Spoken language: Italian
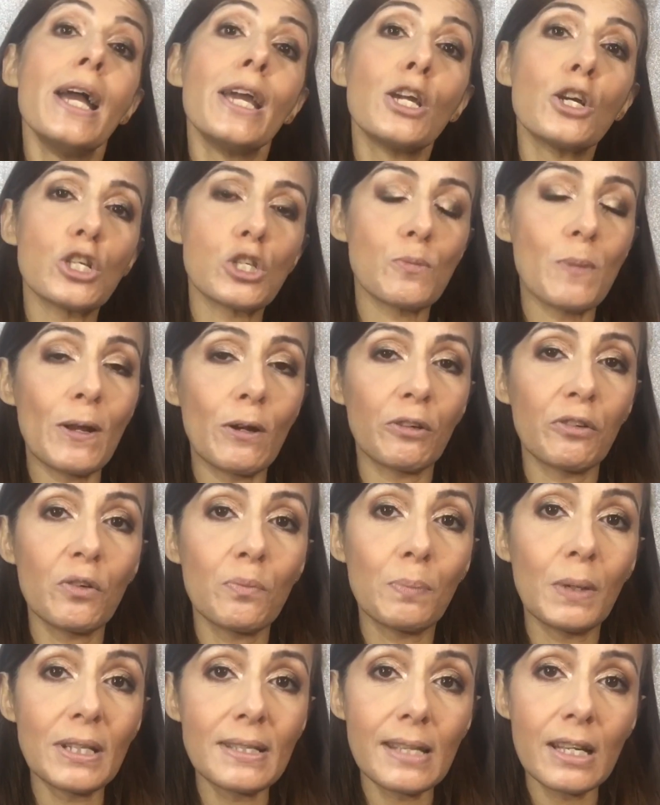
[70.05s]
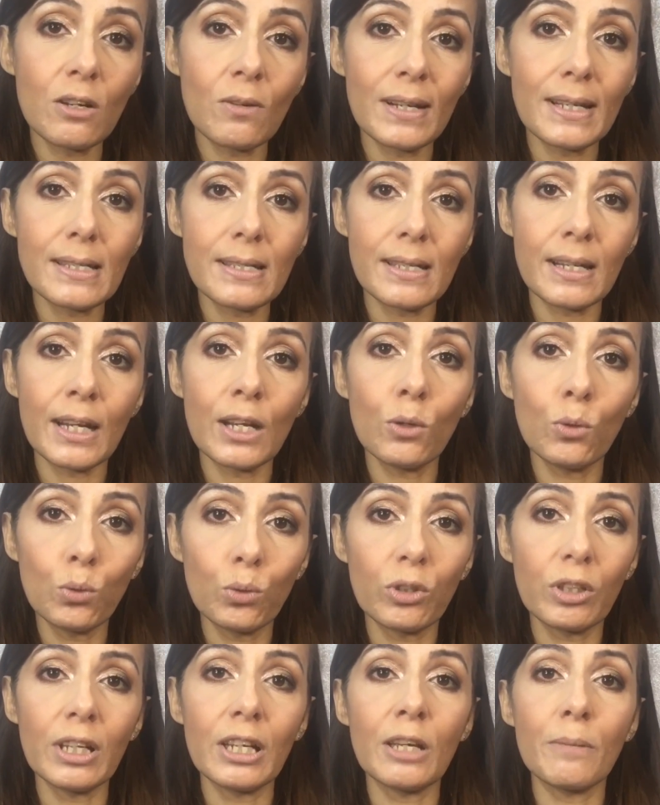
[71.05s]
io spero che vi possano essere
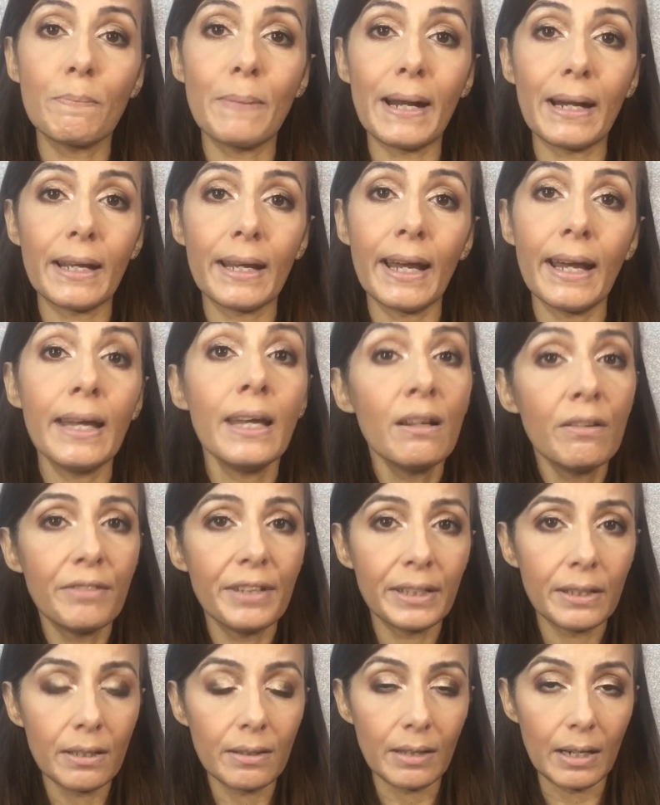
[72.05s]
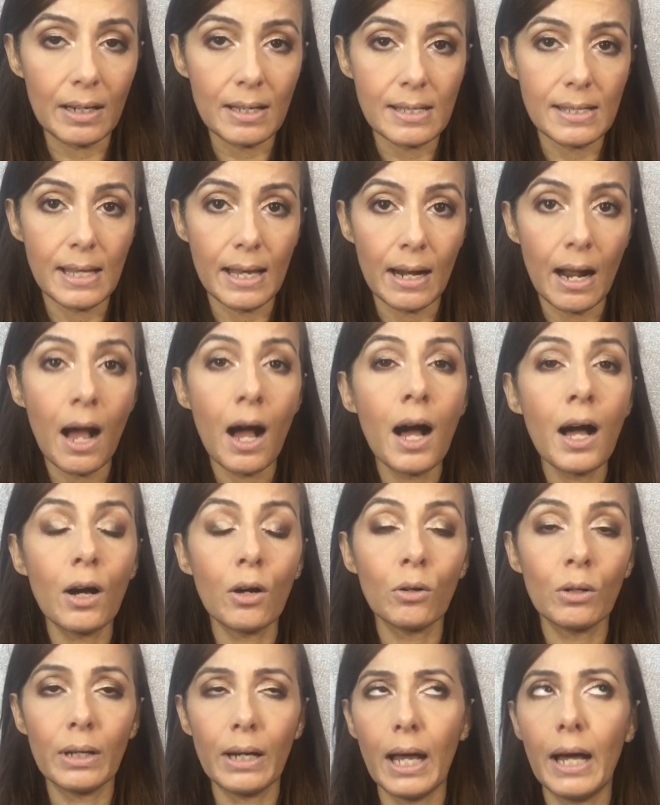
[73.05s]
utili perché il 23 sarà
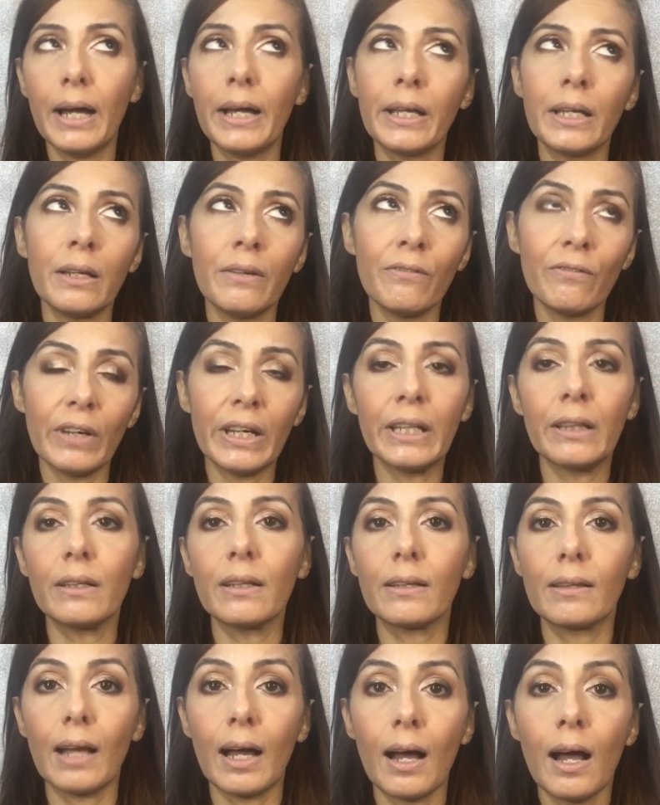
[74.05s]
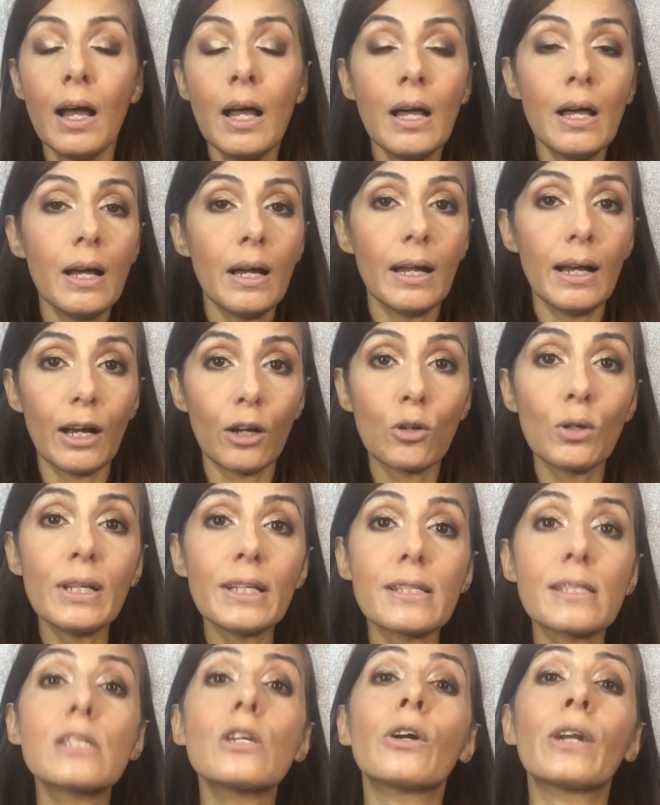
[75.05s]
online in vendita la
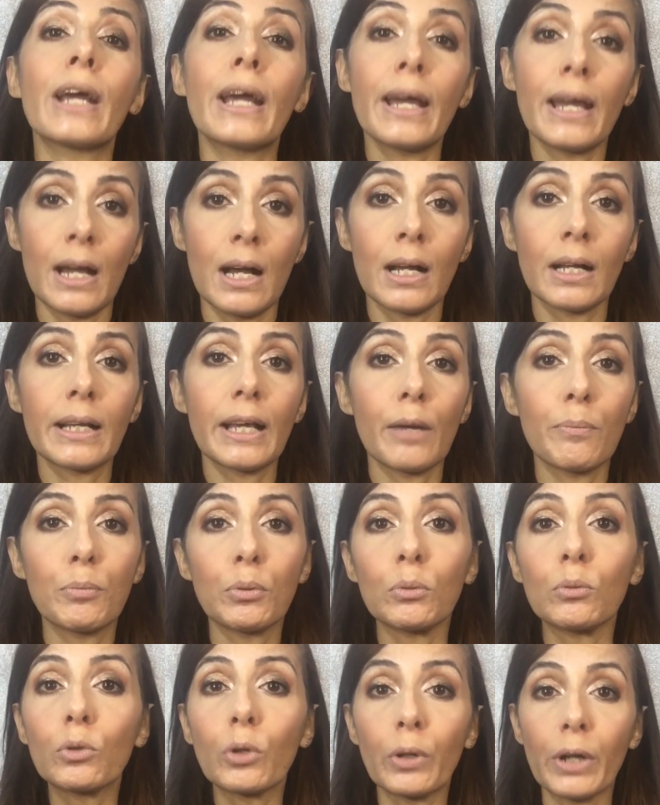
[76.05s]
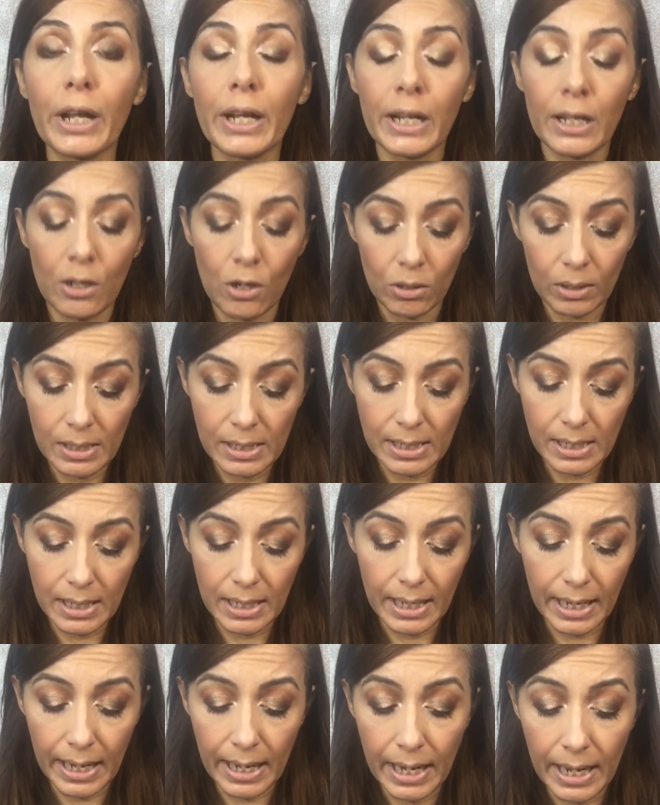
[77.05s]
collezione e anche appunto nei negozi
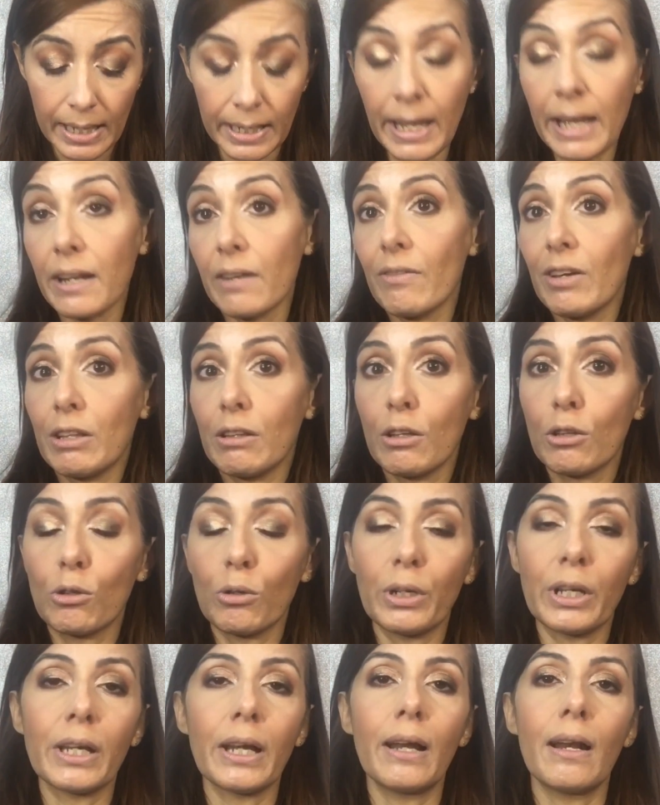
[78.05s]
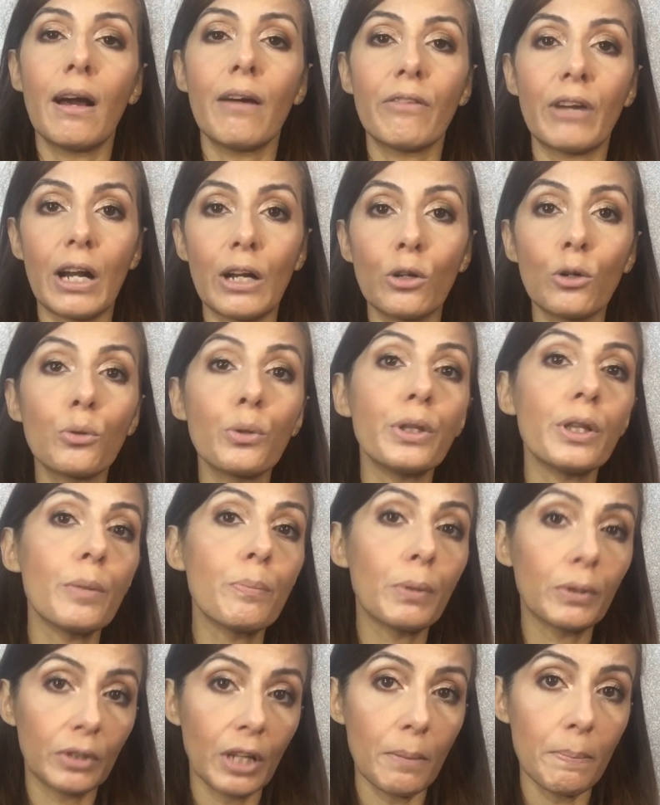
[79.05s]
che nei rivenditori che l'avranno quindi
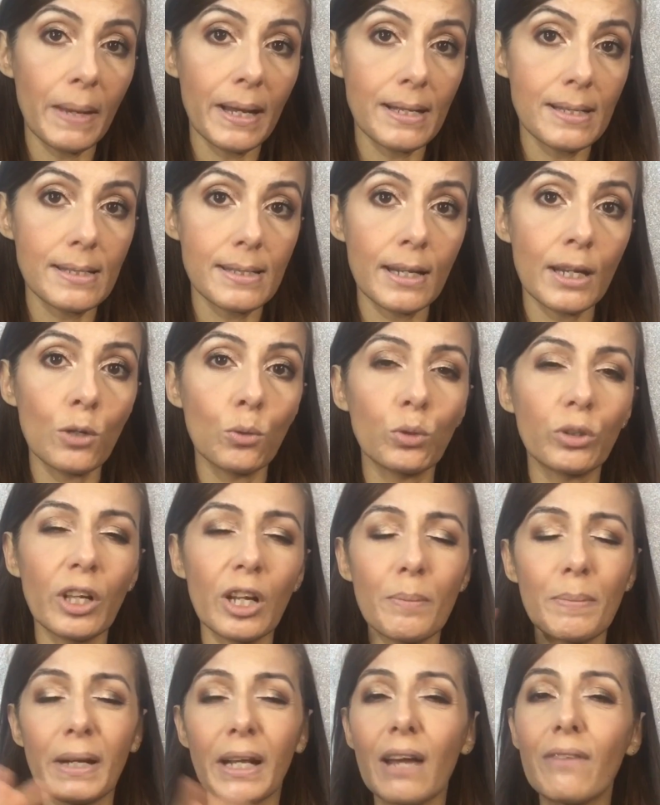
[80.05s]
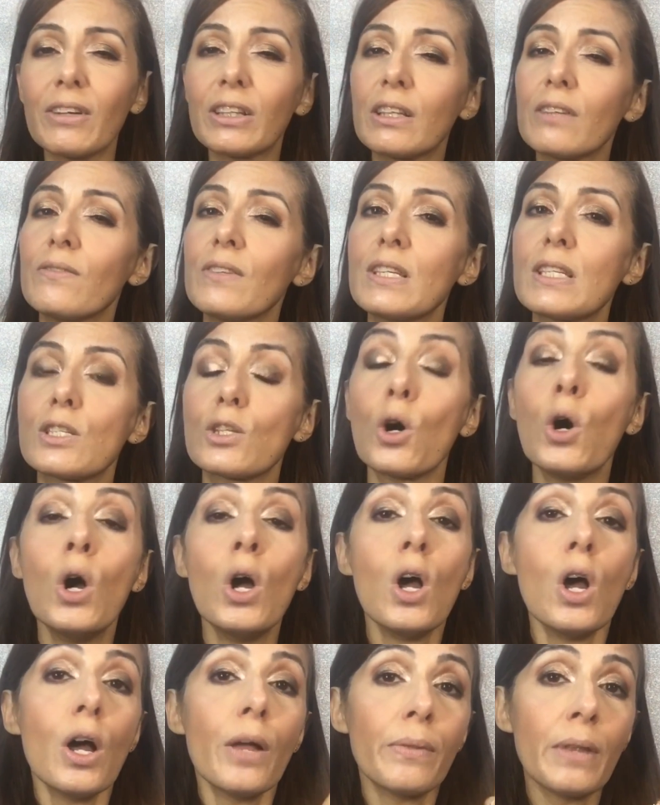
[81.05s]
potrebbe essere utile perché avete visto
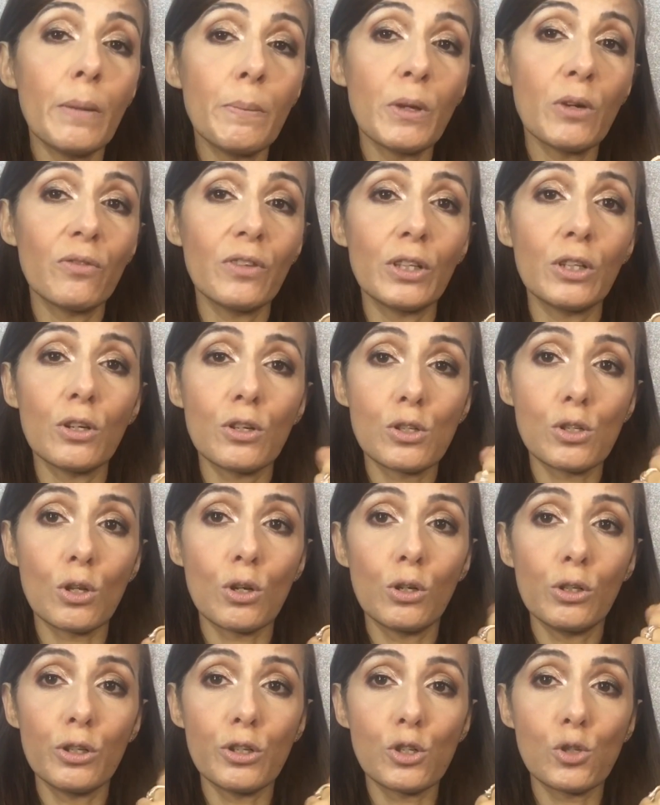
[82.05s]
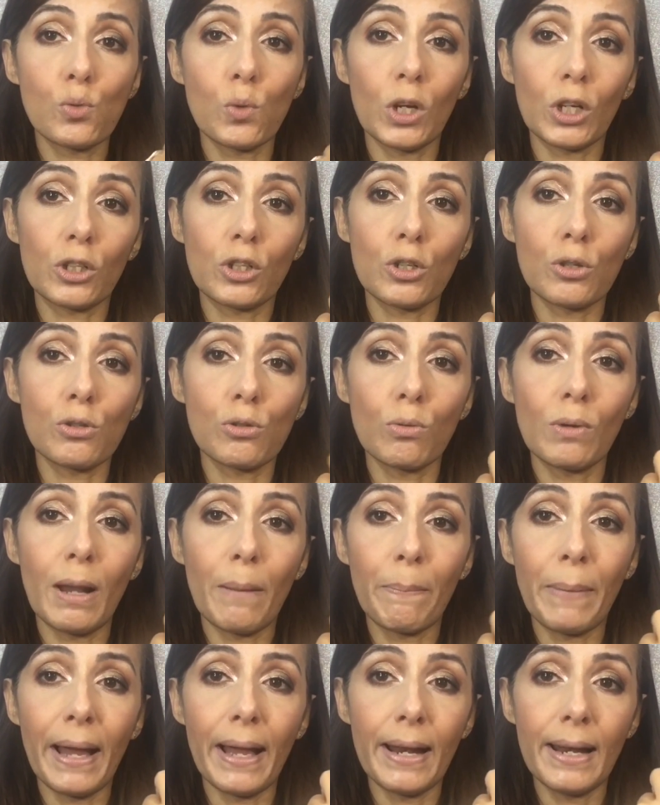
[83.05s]
nel mio video sono gli swatch
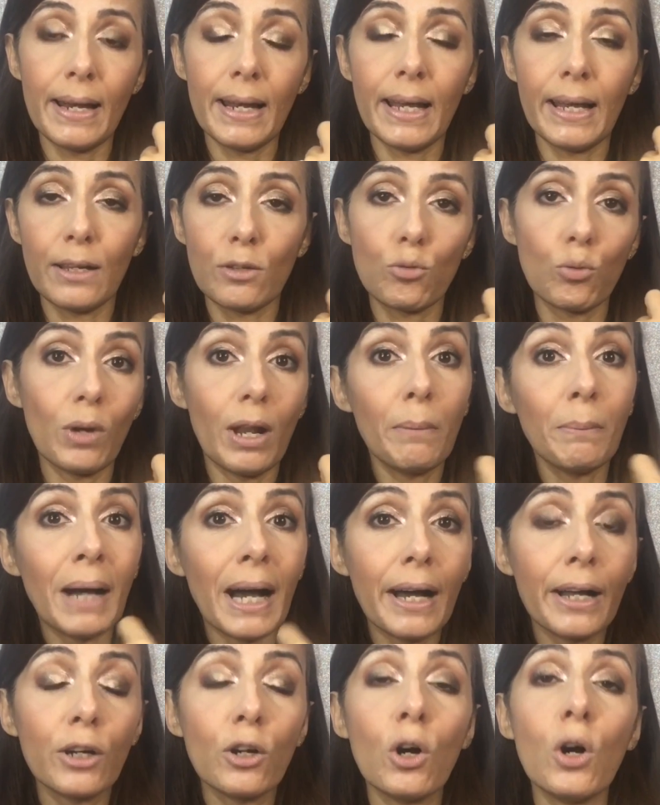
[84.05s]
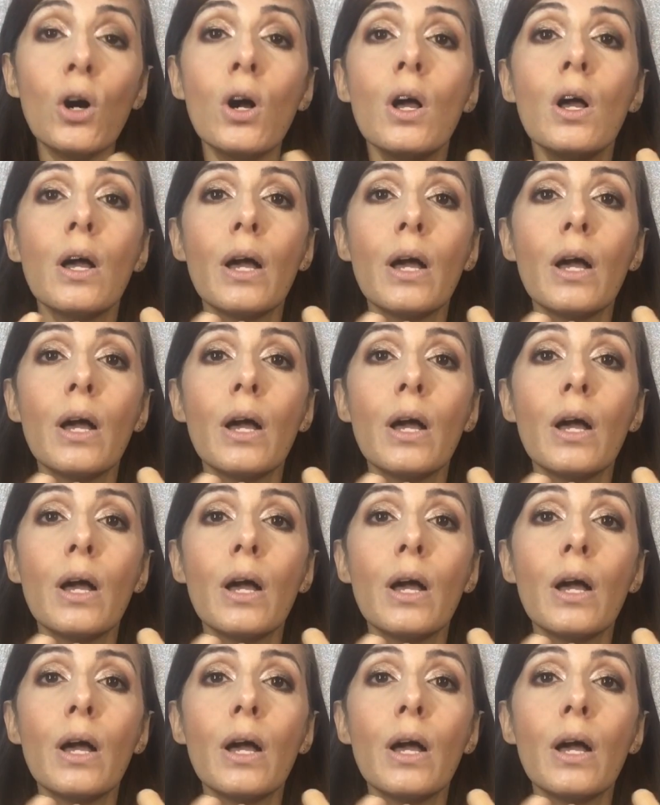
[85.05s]
sulla pelle, sulla mano